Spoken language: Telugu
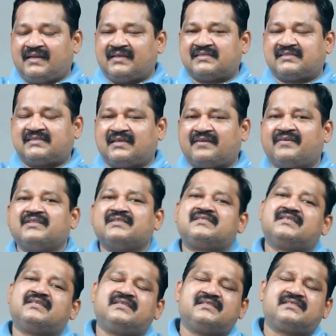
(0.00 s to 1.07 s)
నాన్న సెవెన్
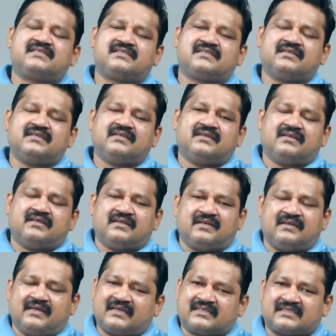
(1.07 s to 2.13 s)
సిరీస్
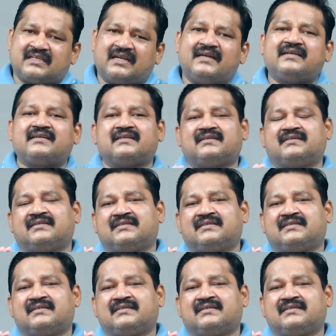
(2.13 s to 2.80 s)
ఎక్సలెంట్